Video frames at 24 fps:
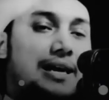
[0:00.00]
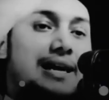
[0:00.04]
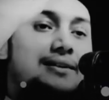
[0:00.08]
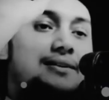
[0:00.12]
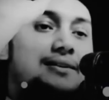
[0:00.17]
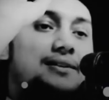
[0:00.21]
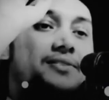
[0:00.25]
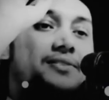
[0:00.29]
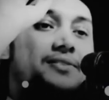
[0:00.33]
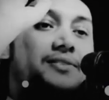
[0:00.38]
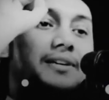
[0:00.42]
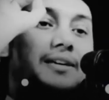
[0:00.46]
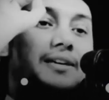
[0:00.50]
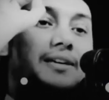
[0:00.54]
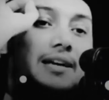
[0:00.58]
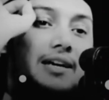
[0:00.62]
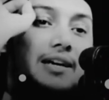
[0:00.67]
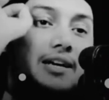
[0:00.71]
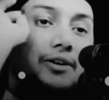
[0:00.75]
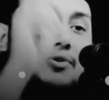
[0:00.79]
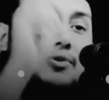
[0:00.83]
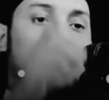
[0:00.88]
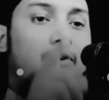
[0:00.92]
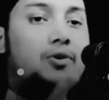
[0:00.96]
একটা
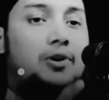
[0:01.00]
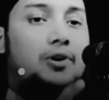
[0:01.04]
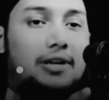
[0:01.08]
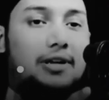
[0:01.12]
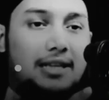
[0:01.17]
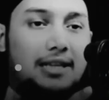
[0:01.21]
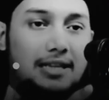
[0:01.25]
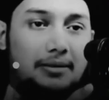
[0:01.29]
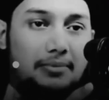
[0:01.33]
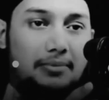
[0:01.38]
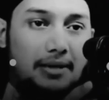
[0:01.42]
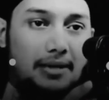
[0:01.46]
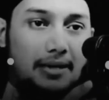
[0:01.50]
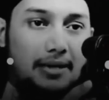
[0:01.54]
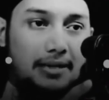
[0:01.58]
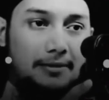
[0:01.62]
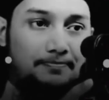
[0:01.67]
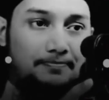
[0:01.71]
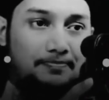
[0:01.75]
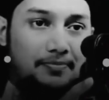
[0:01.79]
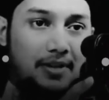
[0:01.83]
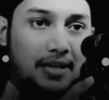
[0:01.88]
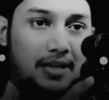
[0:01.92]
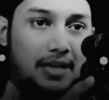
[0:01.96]
সিগারেটেও কখনো টান দিবেন না
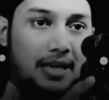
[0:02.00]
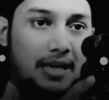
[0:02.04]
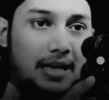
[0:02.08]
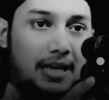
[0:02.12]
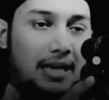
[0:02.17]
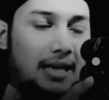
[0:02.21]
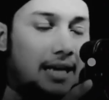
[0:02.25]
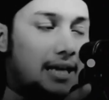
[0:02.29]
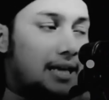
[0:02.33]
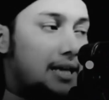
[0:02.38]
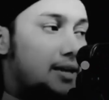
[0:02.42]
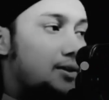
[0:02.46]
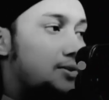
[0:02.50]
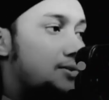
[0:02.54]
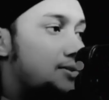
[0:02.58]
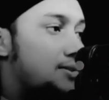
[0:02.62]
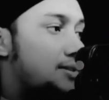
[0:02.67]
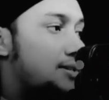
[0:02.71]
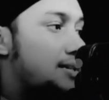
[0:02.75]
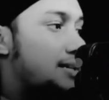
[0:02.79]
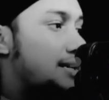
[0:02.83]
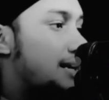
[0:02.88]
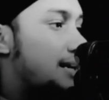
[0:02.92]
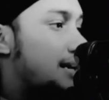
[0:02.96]
কারণ
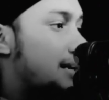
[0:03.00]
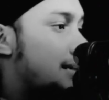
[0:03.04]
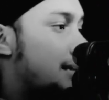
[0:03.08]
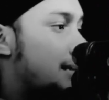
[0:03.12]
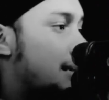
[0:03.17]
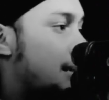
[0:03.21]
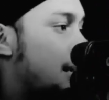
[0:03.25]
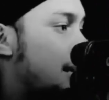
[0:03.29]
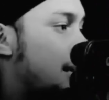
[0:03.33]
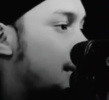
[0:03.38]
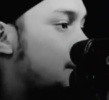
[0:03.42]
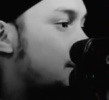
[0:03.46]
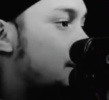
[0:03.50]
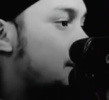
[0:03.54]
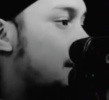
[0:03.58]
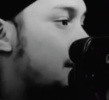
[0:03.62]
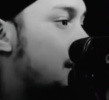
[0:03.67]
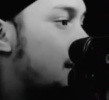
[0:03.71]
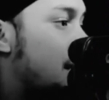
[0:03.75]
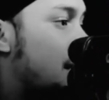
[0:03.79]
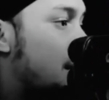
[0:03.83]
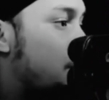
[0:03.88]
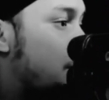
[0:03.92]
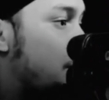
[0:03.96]
সিগারেটটা কি
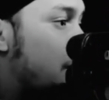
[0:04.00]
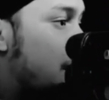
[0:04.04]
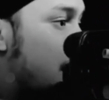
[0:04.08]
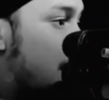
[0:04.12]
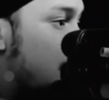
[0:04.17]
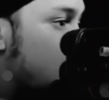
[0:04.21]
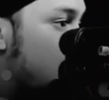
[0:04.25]
সিগারেট আপনাকে